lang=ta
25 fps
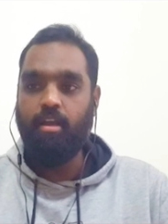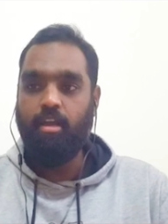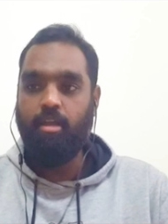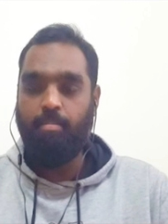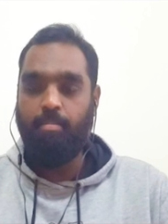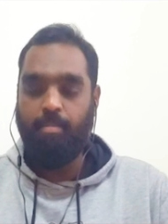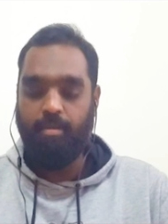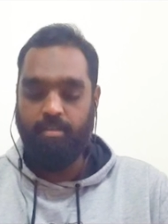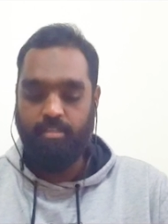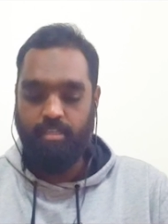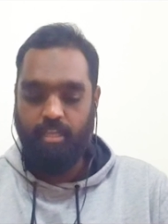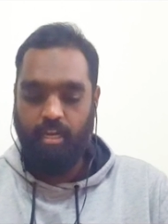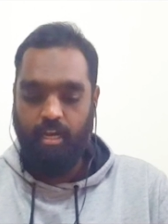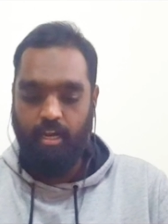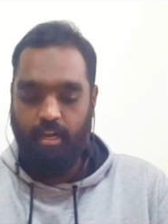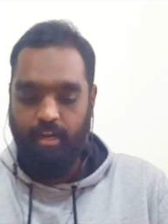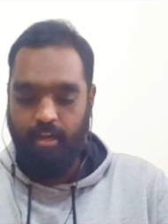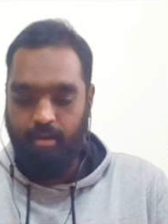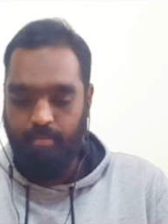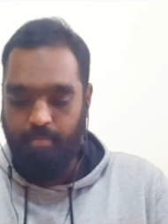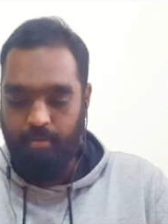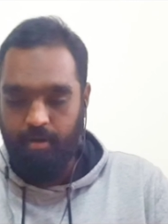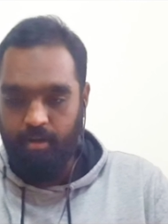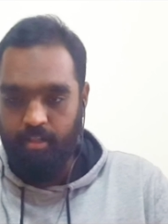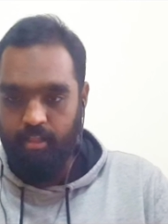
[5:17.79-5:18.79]
இப்ப இஸ்ரேல்
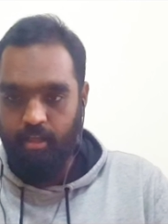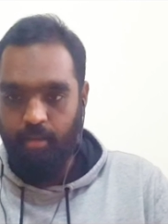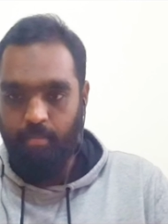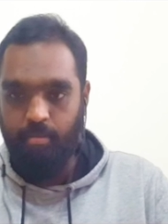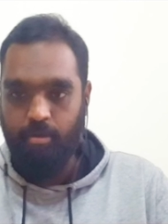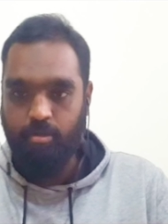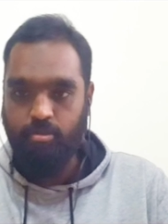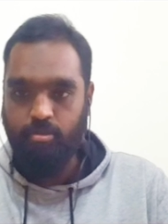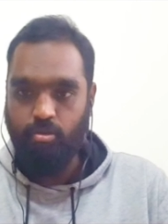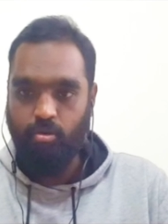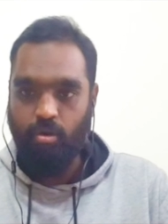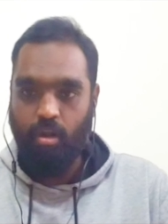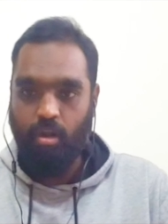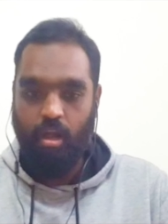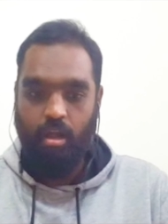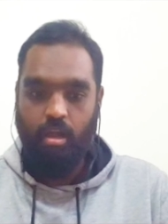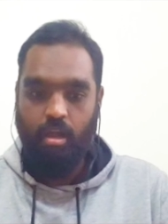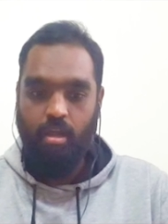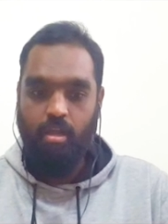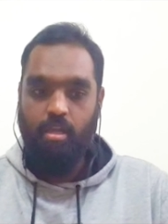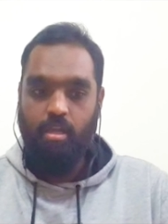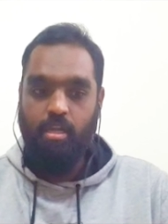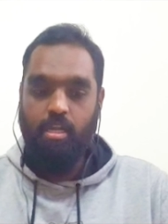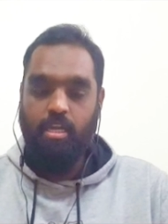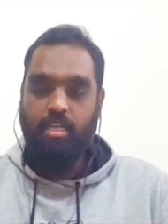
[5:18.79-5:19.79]
என்ன பண்ணுது அப்படின்னு சொன்னா
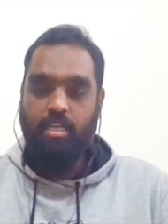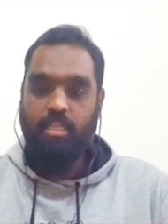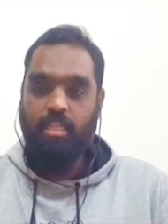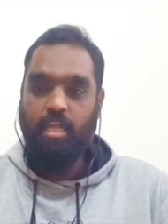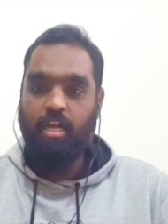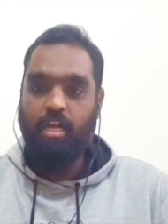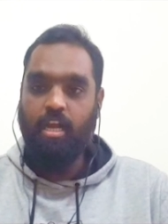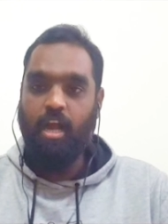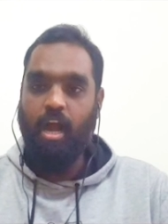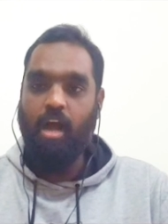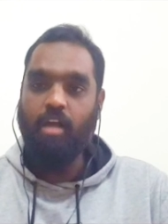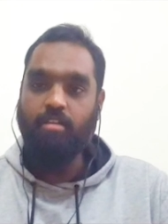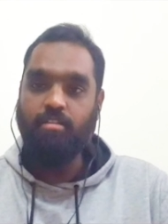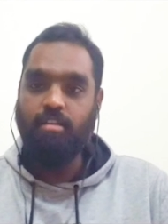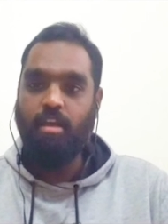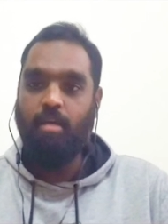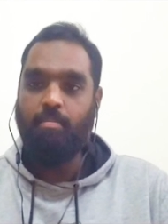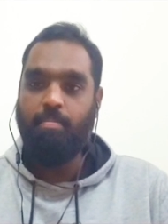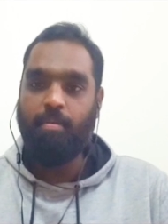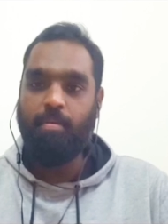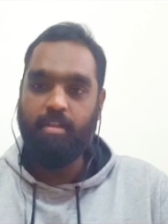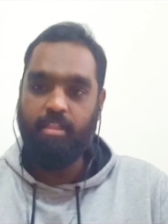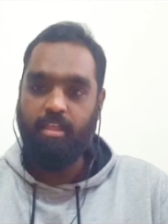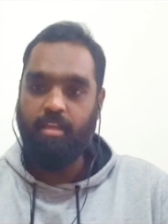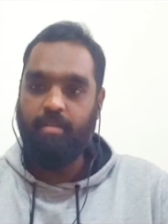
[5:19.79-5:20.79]
இந்த காசா
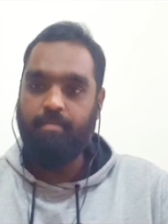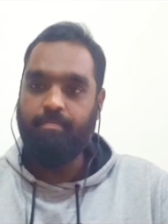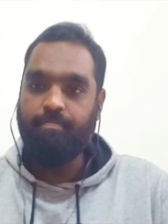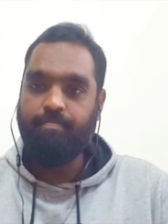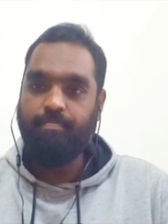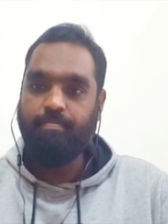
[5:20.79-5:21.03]
பகுதி